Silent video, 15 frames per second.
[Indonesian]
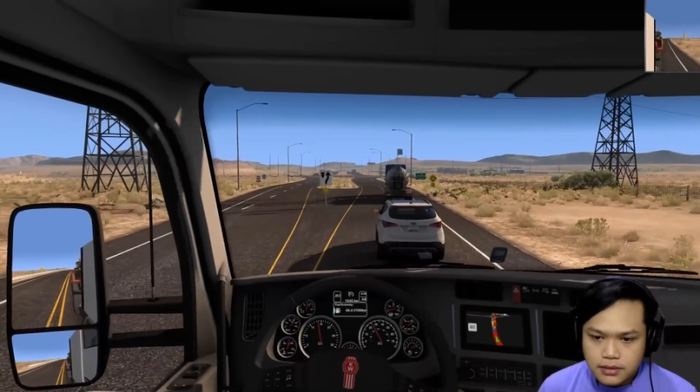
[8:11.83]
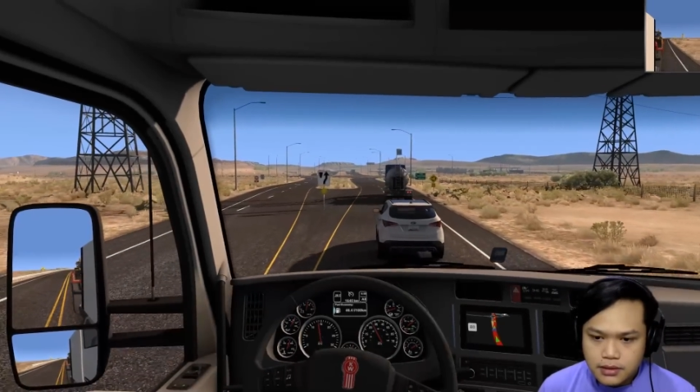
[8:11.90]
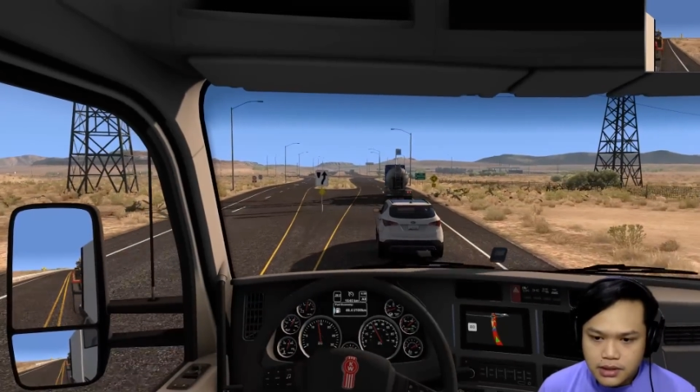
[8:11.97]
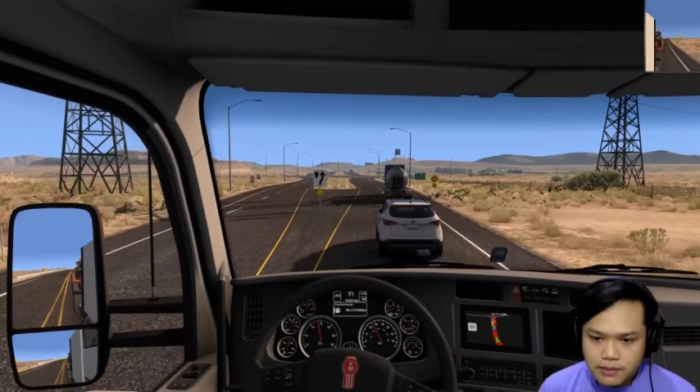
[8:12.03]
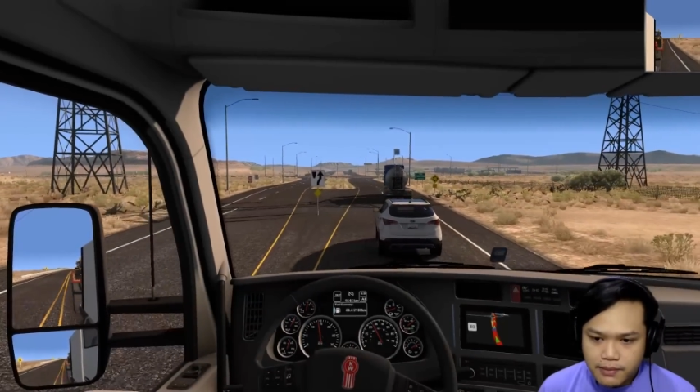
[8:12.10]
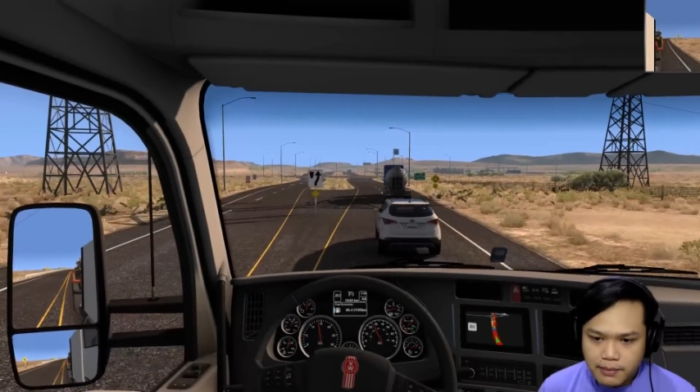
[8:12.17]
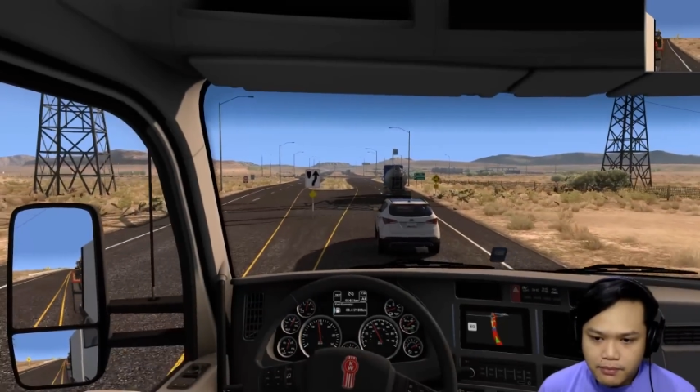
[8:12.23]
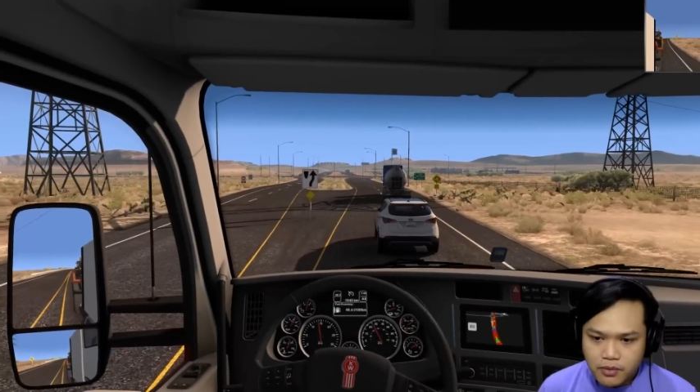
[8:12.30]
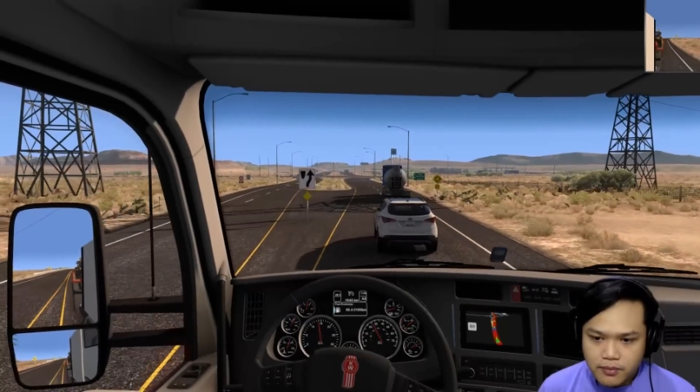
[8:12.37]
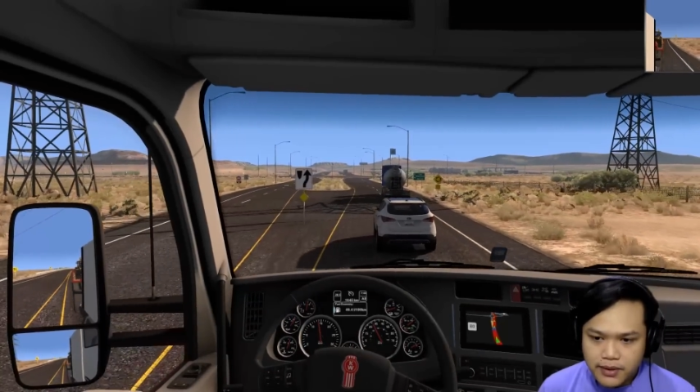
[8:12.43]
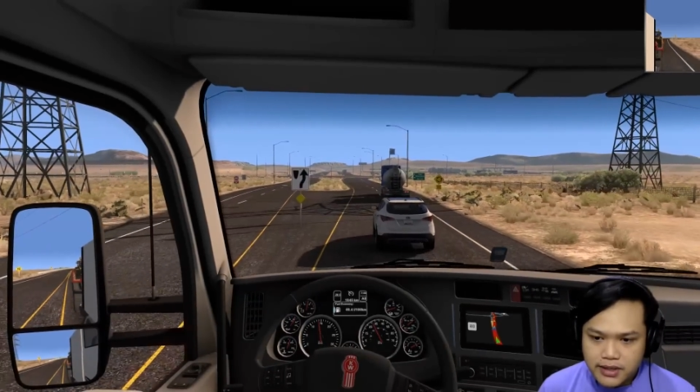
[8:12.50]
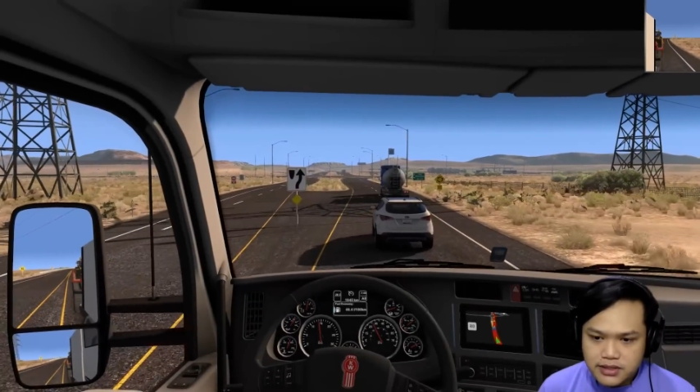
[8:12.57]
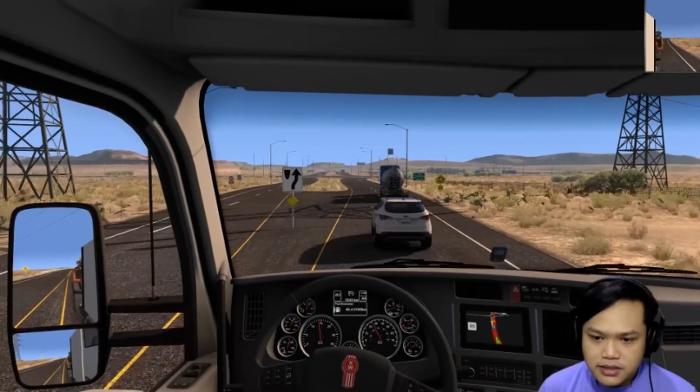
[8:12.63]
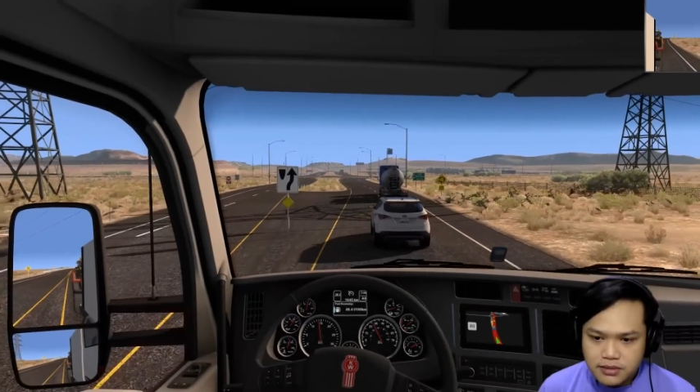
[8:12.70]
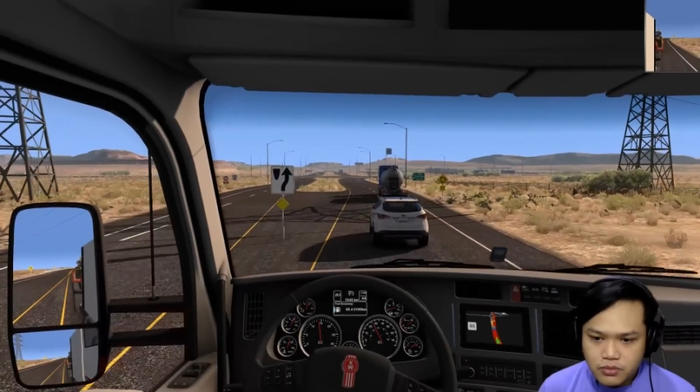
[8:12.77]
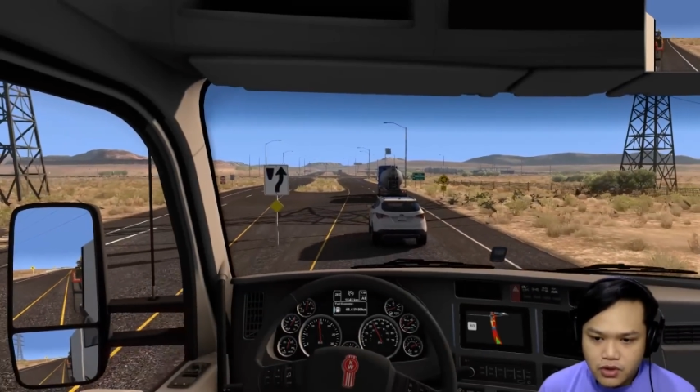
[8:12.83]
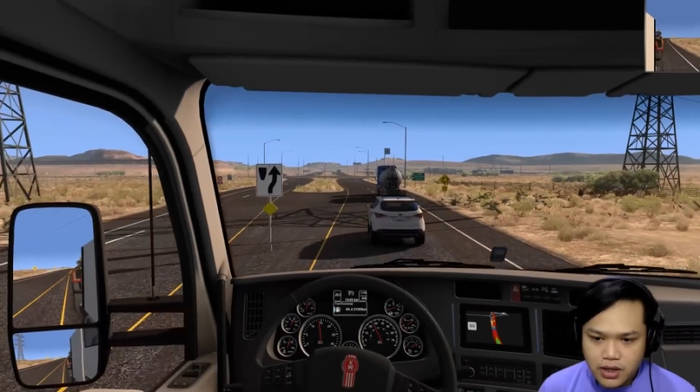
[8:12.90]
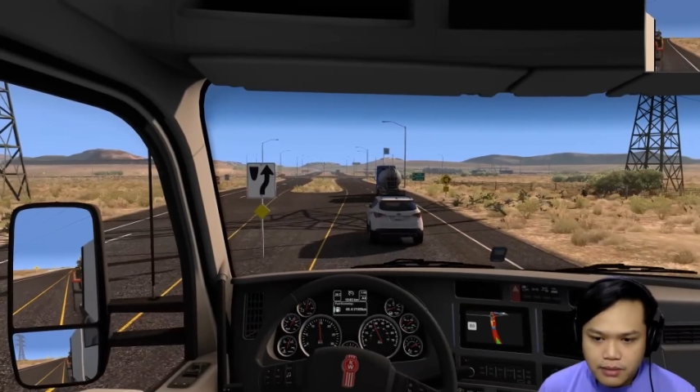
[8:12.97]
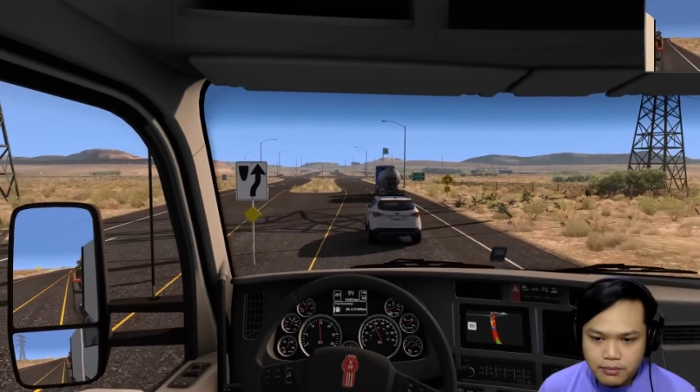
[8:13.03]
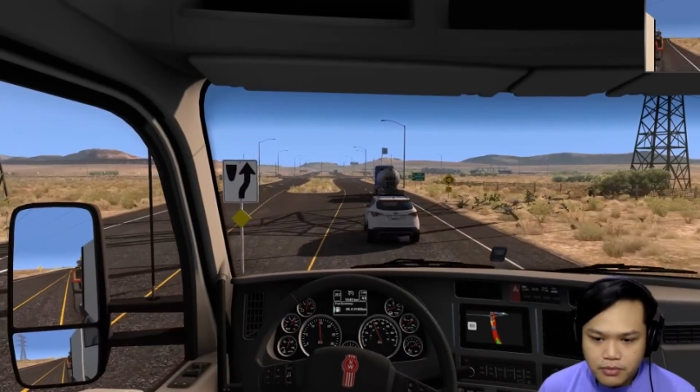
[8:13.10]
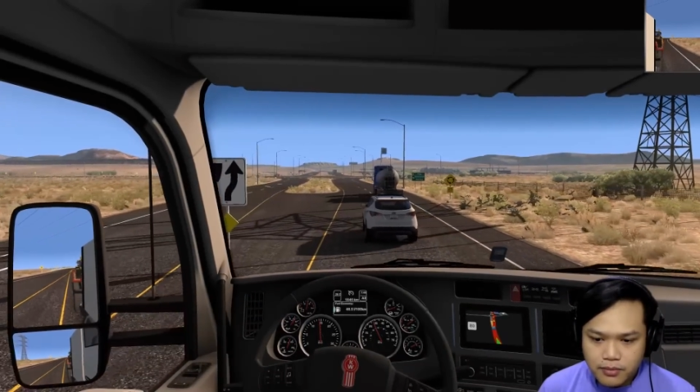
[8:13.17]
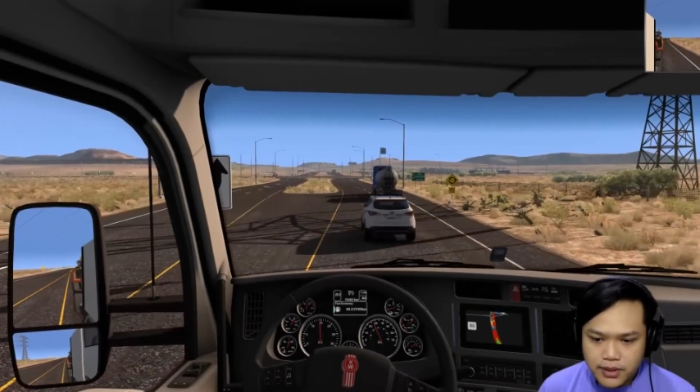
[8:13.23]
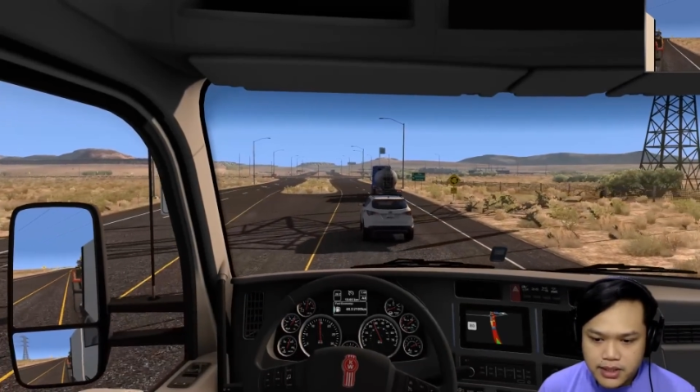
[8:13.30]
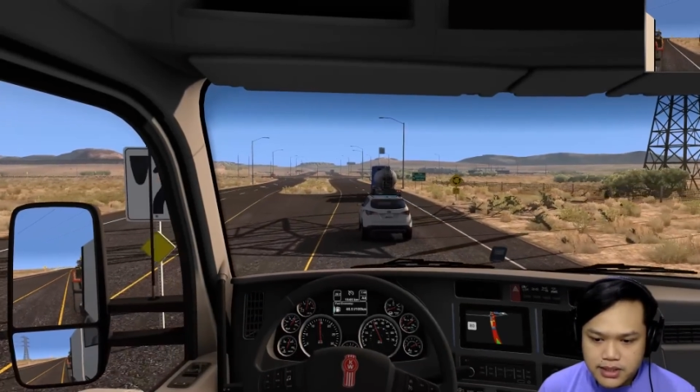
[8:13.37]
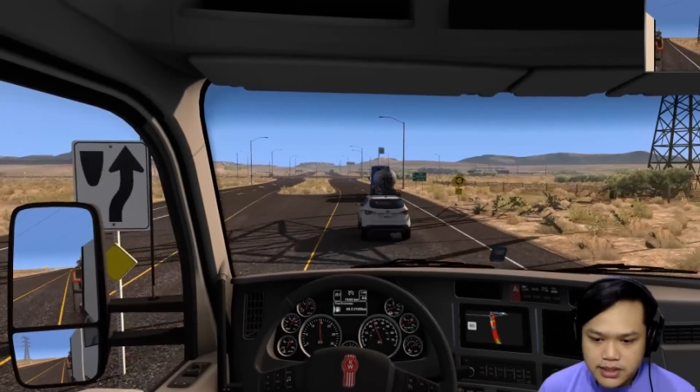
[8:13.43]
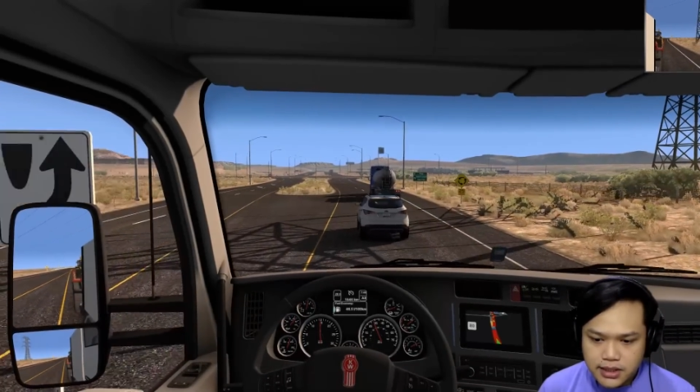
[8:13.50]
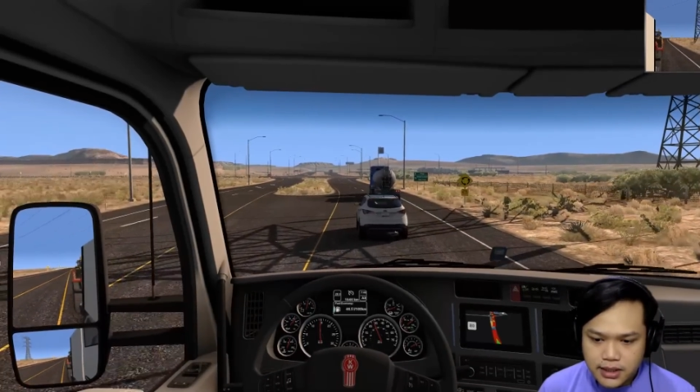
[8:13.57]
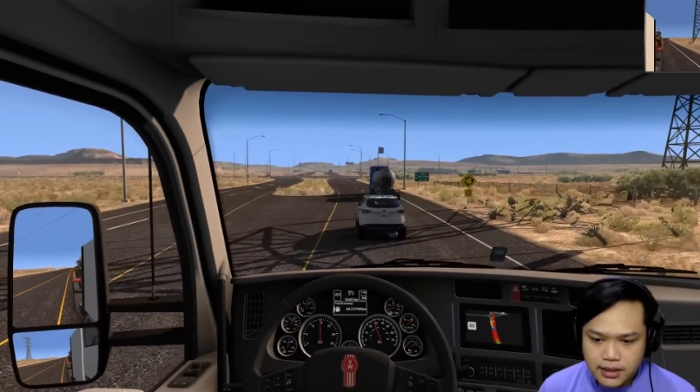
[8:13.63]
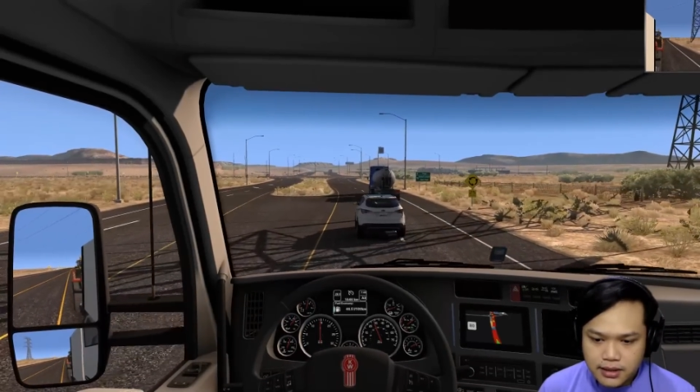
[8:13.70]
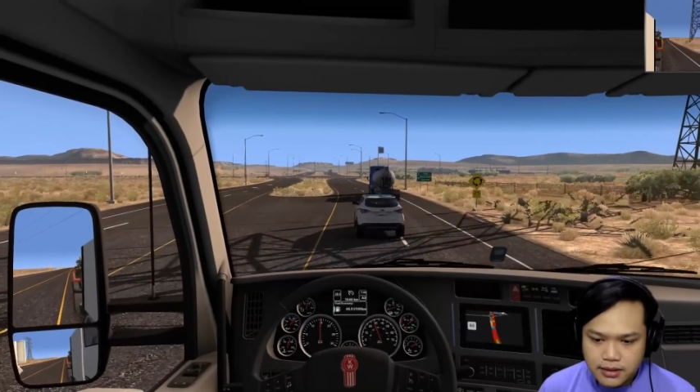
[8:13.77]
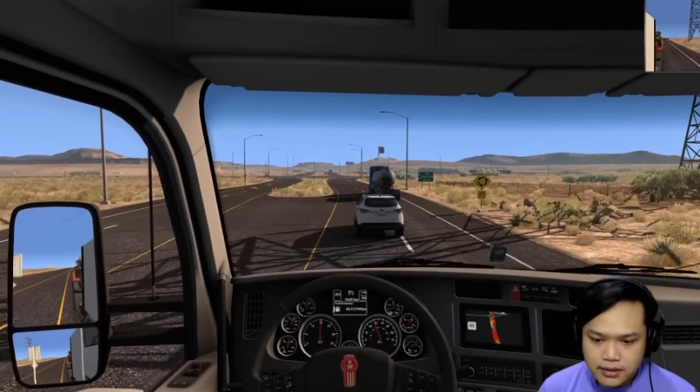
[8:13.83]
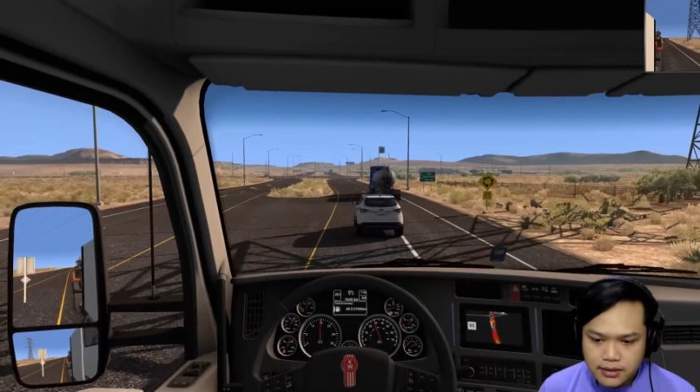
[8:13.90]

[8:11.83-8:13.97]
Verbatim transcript: Depan pom bensin bukan pom bensin ya?